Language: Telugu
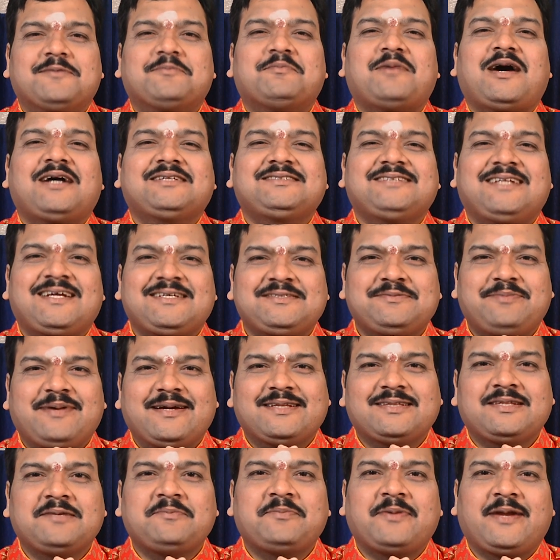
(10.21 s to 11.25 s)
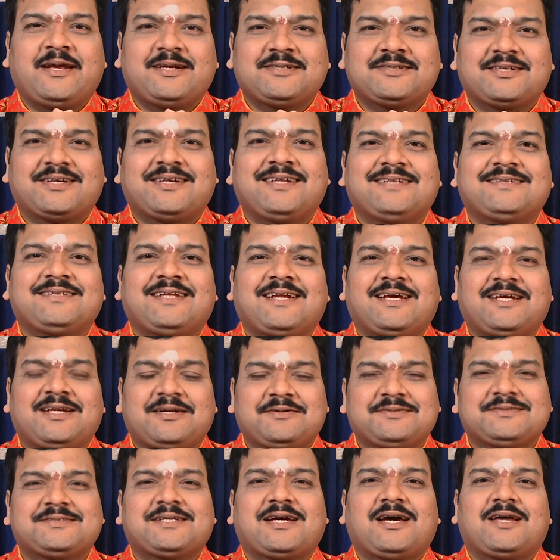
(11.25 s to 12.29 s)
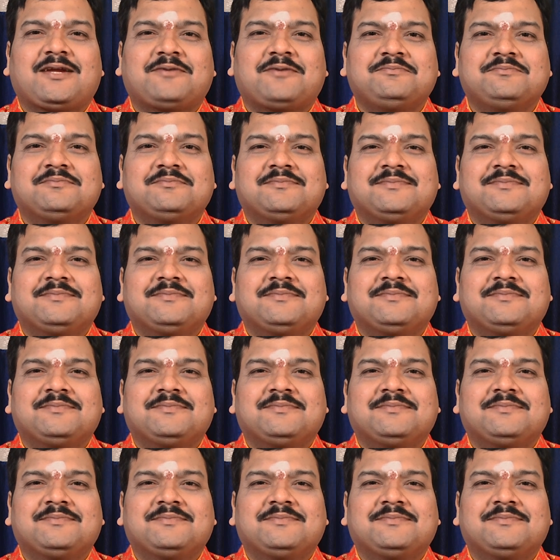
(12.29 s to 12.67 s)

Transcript: మాచిరాజ్ భక్తి ప్రేక్షకులందరికీ నమస్కారం